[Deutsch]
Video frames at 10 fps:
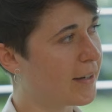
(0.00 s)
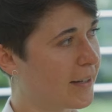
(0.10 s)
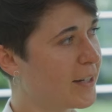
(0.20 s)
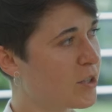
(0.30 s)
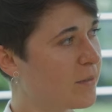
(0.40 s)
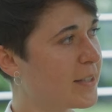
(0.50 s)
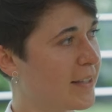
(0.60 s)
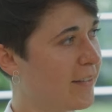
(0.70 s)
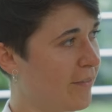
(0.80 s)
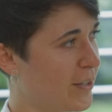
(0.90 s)
da klingt schon
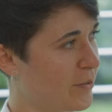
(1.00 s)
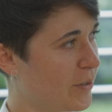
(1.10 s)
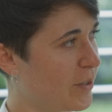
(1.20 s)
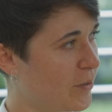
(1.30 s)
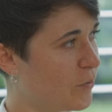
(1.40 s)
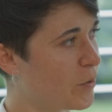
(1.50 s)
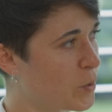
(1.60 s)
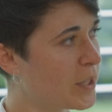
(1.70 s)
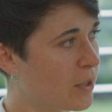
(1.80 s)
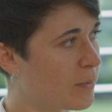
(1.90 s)
was an, was wir, wo wir
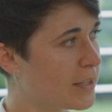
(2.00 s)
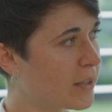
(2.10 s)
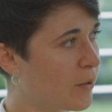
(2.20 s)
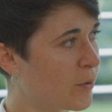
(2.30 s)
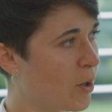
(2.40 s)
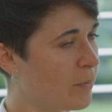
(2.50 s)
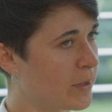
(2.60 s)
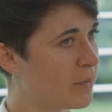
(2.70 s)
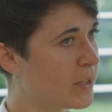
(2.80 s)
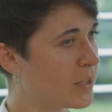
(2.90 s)
später noch ein bisschen drauf kommen,
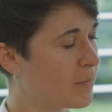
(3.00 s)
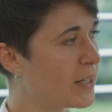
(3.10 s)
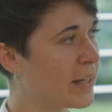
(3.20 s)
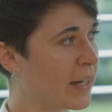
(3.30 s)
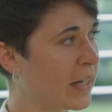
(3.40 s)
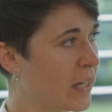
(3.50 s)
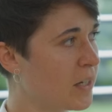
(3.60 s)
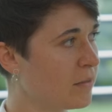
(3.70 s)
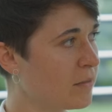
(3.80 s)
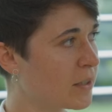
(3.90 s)
eben dieses Miteinander
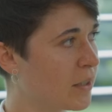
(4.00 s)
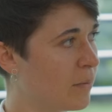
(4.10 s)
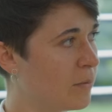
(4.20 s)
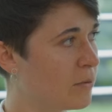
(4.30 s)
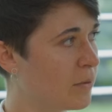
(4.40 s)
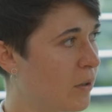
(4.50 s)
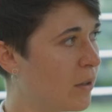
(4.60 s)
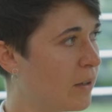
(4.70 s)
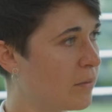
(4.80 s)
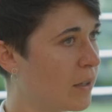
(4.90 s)
reden. Ich glaube, wo mhm. du
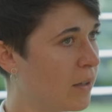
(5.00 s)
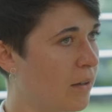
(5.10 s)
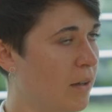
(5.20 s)
auch einfach